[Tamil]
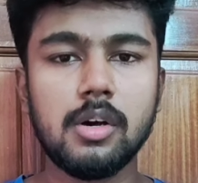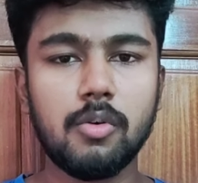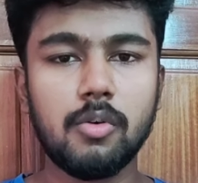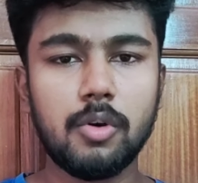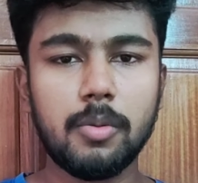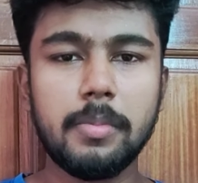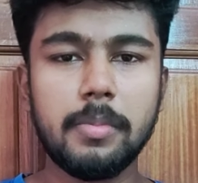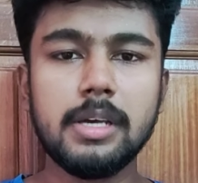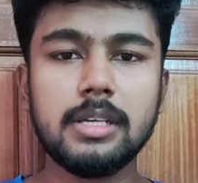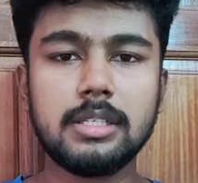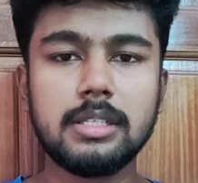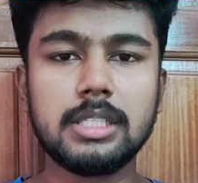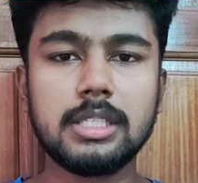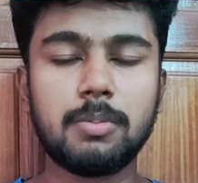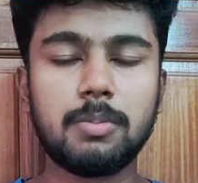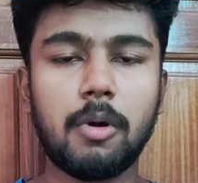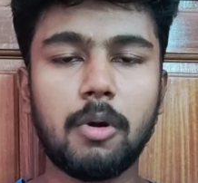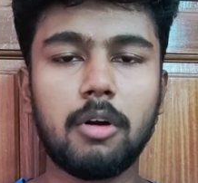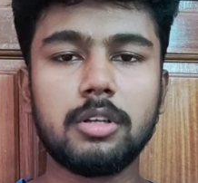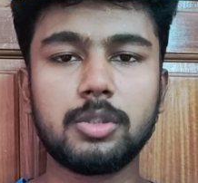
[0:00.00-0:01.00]
ஒரு பேசிக்ஸ்
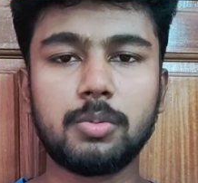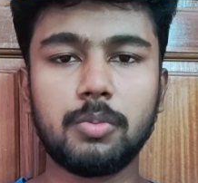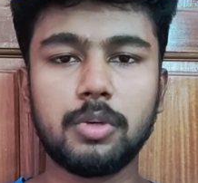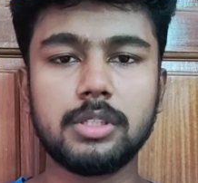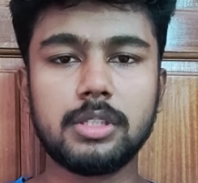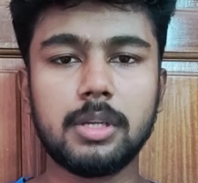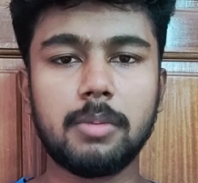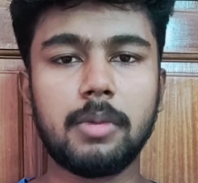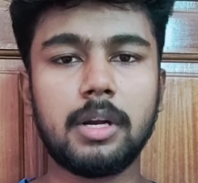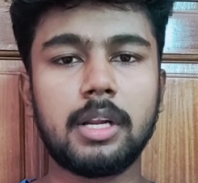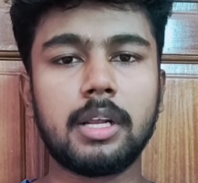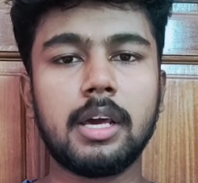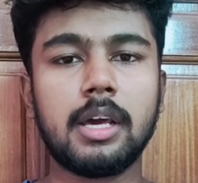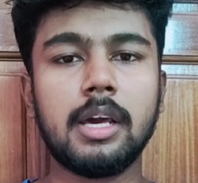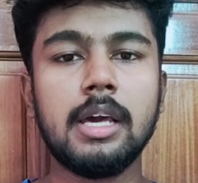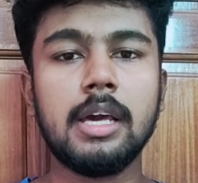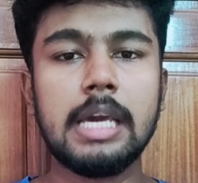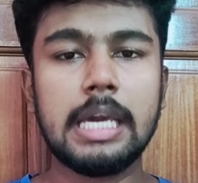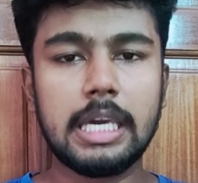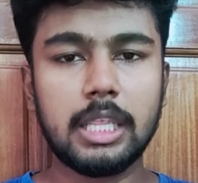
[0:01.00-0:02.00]
ப்ராப்ளம்ஸ் மட்டும் சென்ட் பண்ணியிருக்கேன்
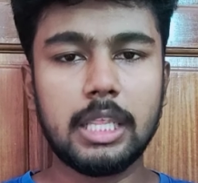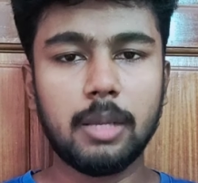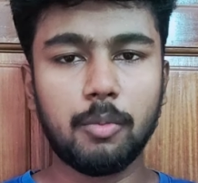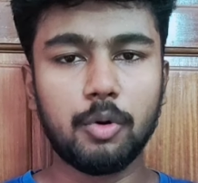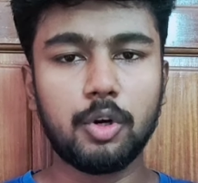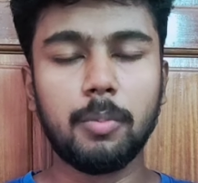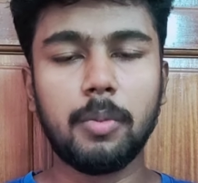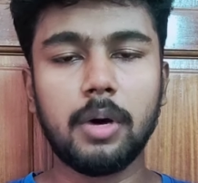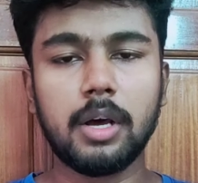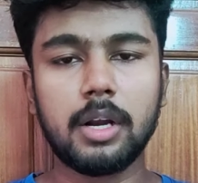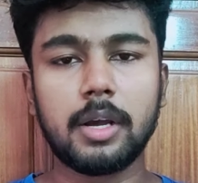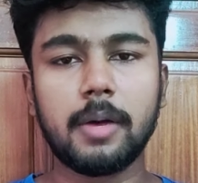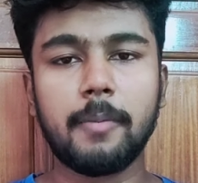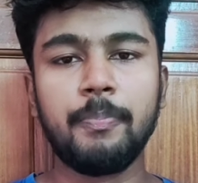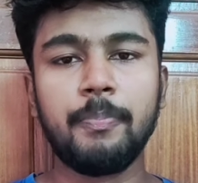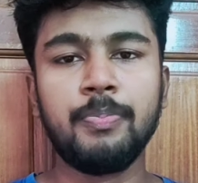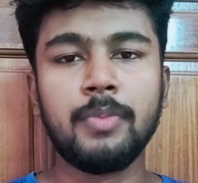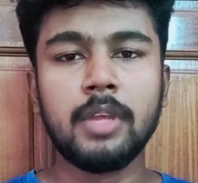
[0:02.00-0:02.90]
இதை மட்டும் பாருங்கள்